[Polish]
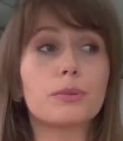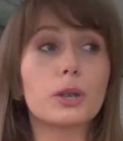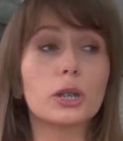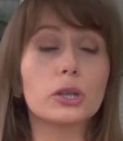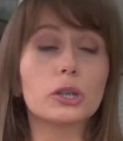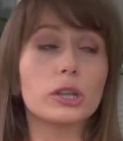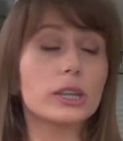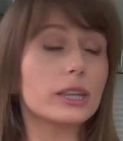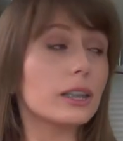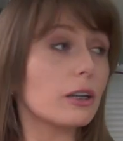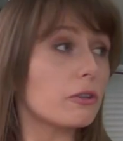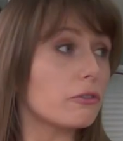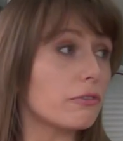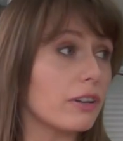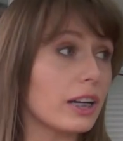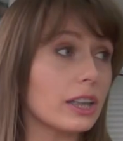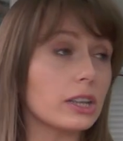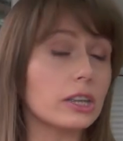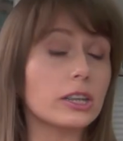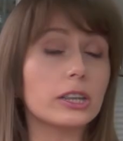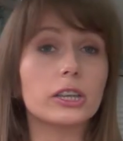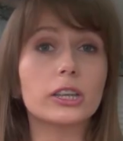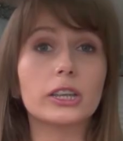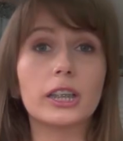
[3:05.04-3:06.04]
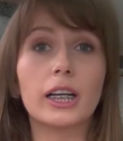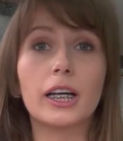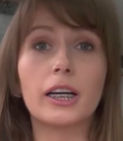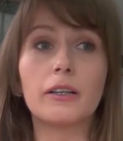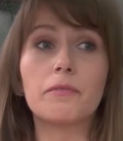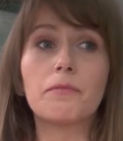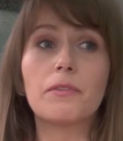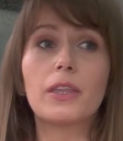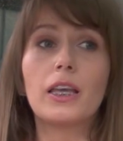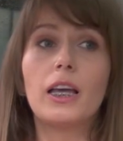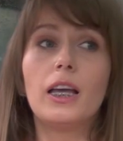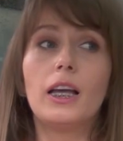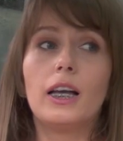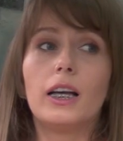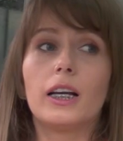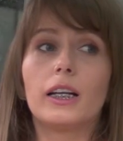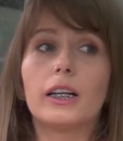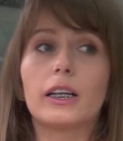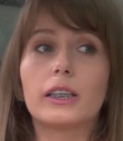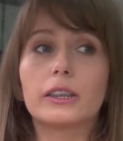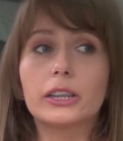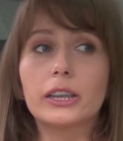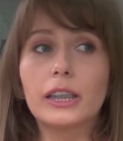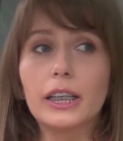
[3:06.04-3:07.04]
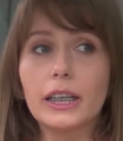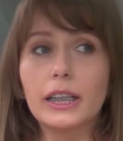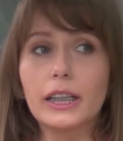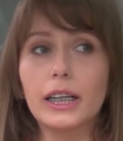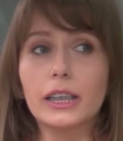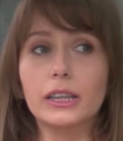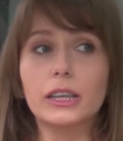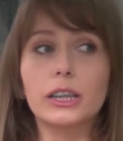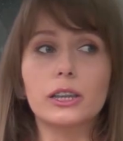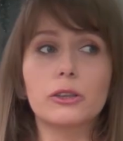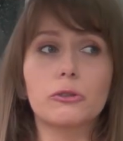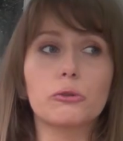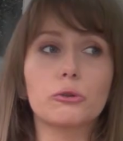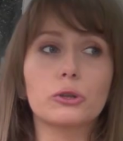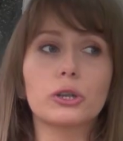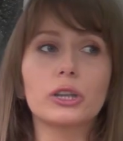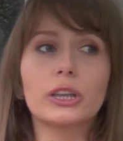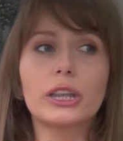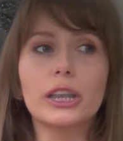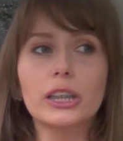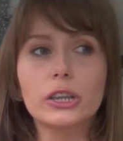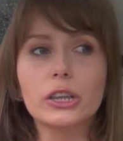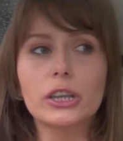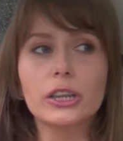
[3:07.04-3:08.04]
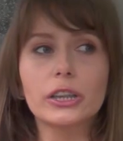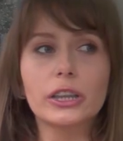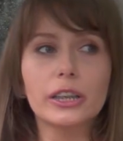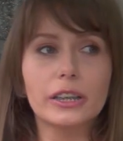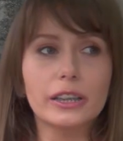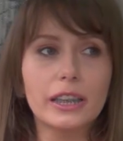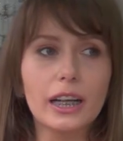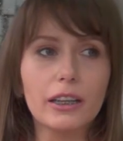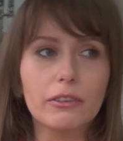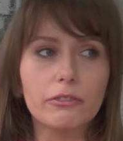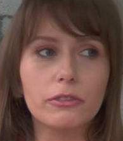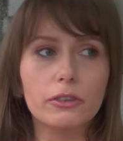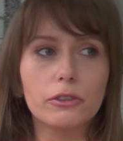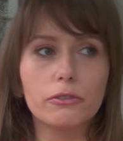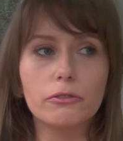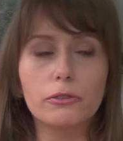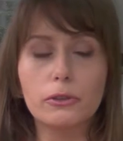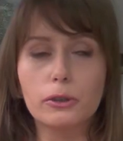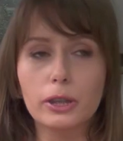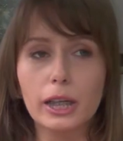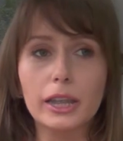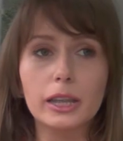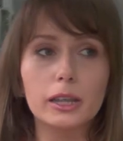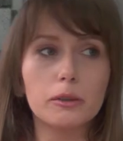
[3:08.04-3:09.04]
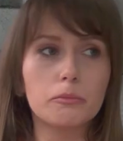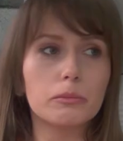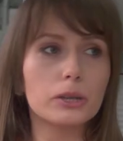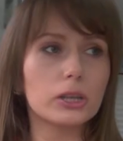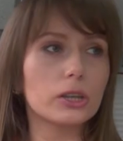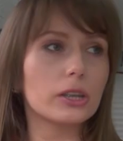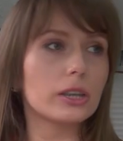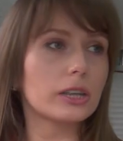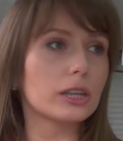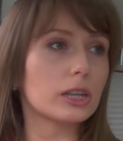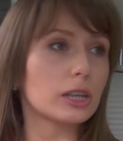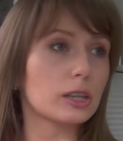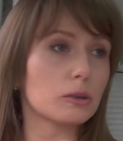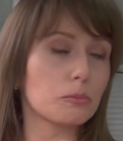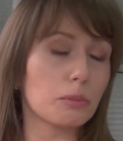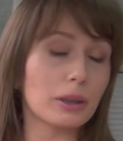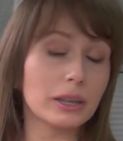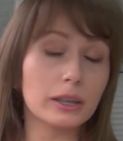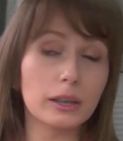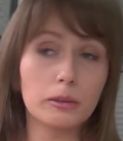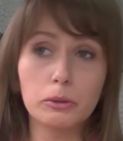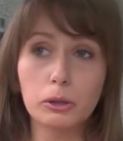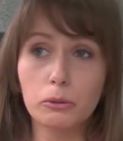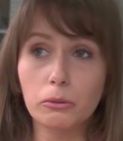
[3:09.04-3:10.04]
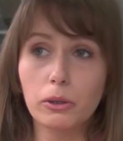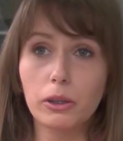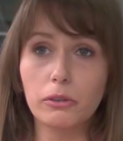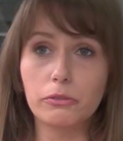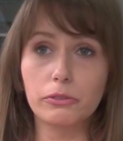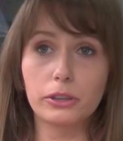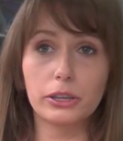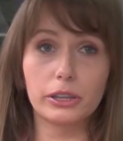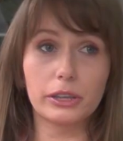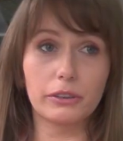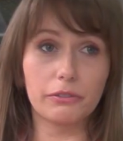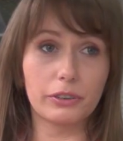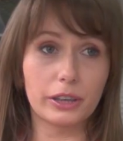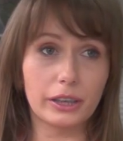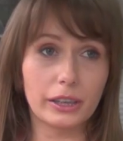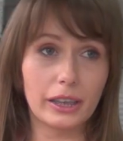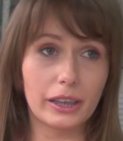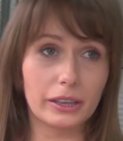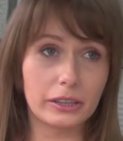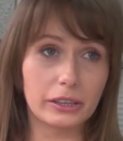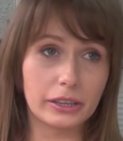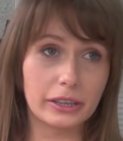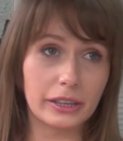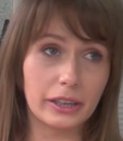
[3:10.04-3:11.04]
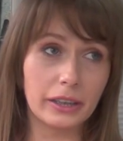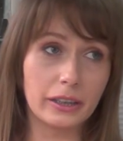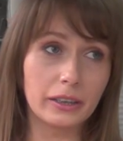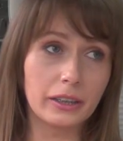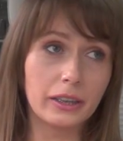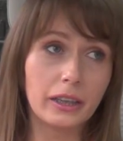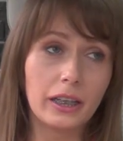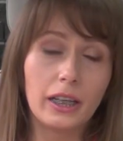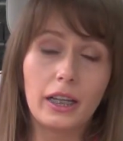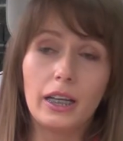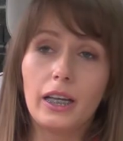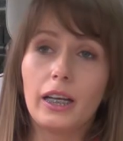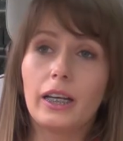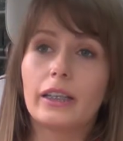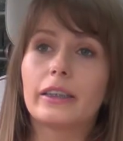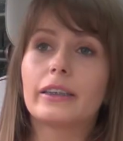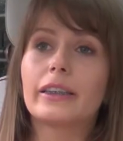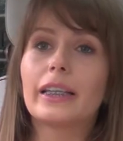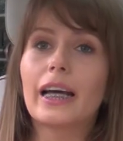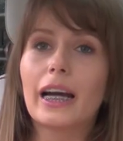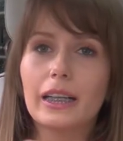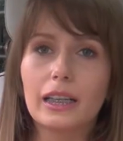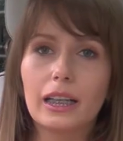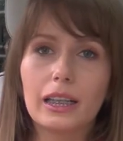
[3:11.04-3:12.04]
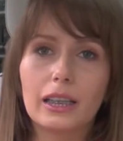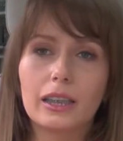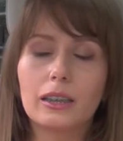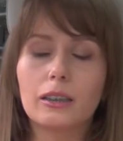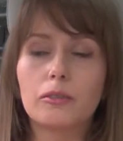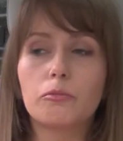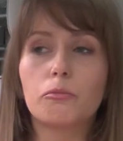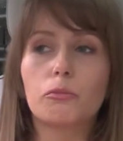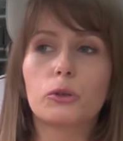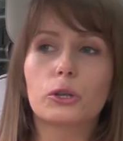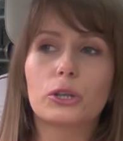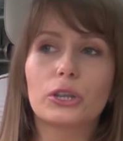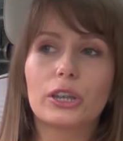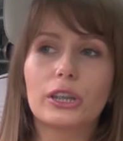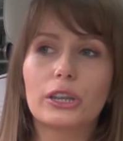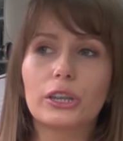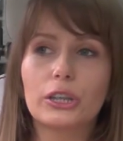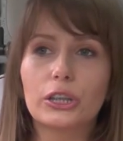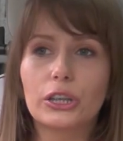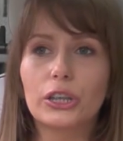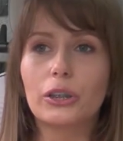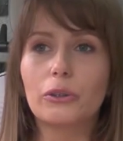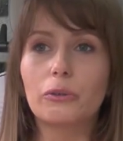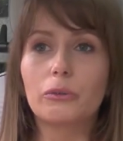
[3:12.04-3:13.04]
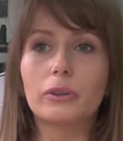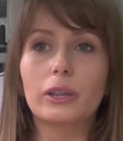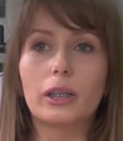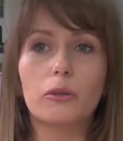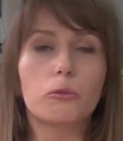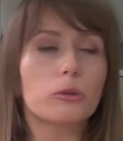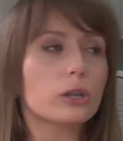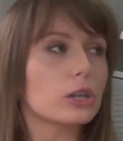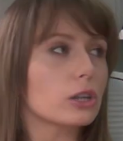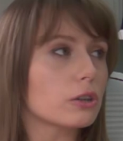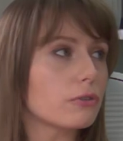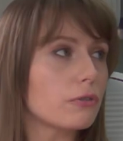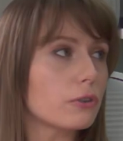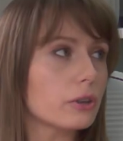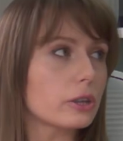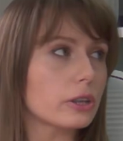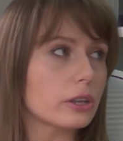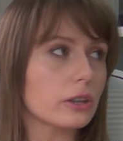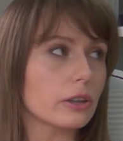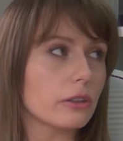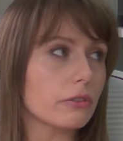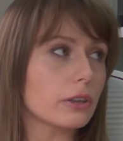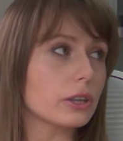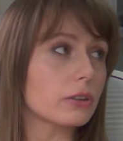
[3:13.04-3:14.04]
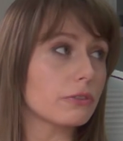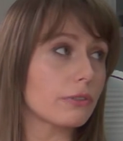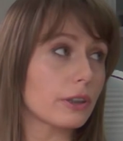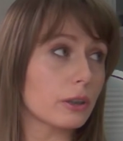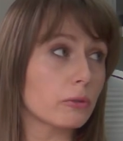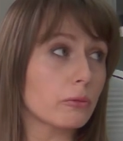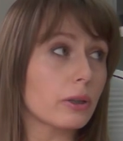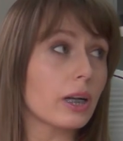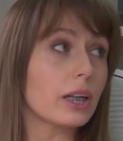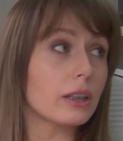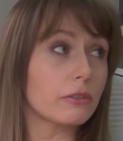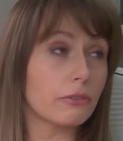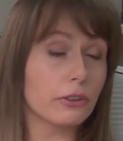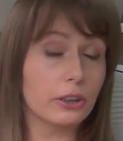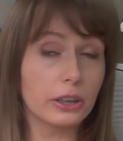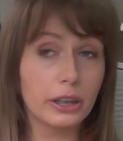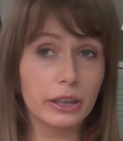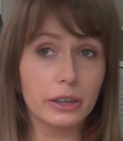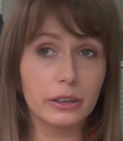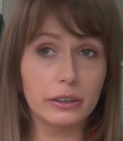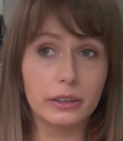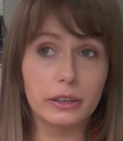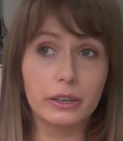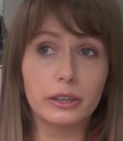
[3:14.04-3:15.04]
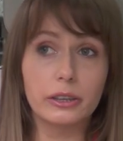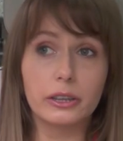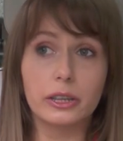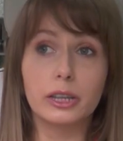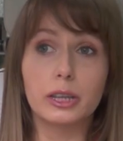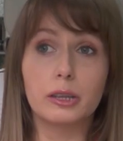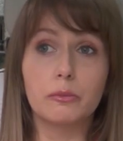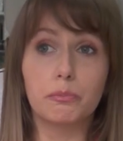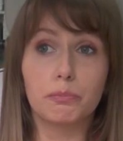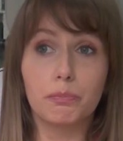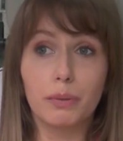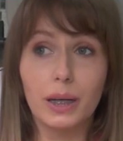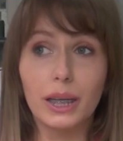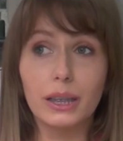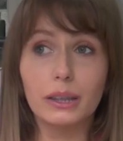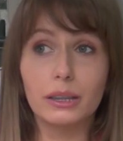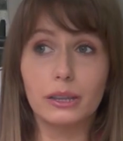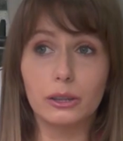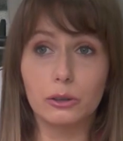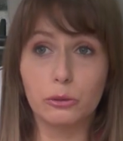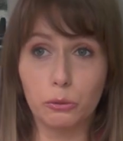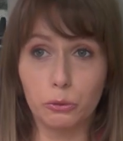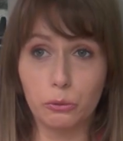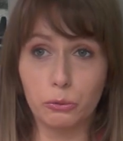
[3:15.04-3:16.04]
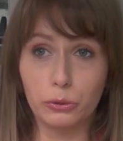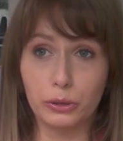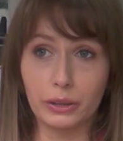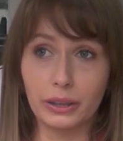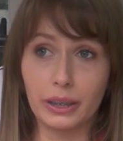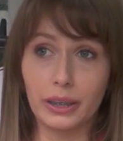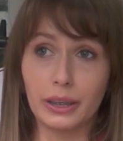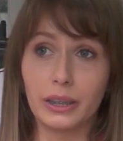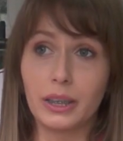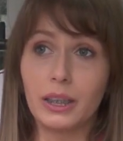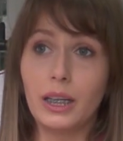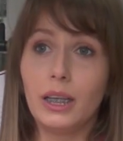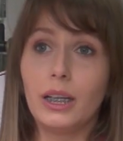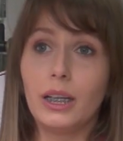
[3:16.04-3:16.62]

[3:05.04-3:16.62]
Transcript: Proszę zauważyć, że e, ci lekarze, którzy jeszcze niedawno w Ukrainie mierzyli się z pandemią COVID-19, nagle musieli się nauczyć funkcjonować w warunkach czasach wojennych, co jest bardzo trudne.